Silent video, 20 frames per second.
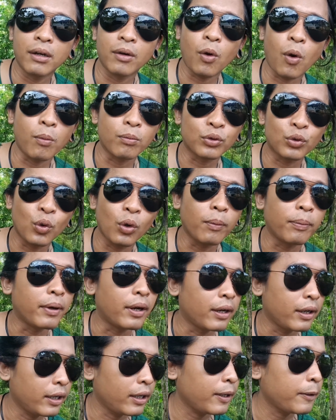konsul
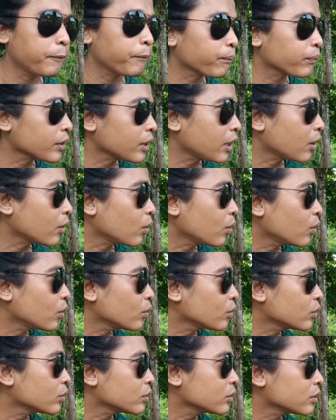baik karo
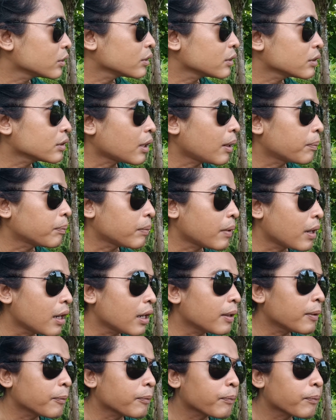sapa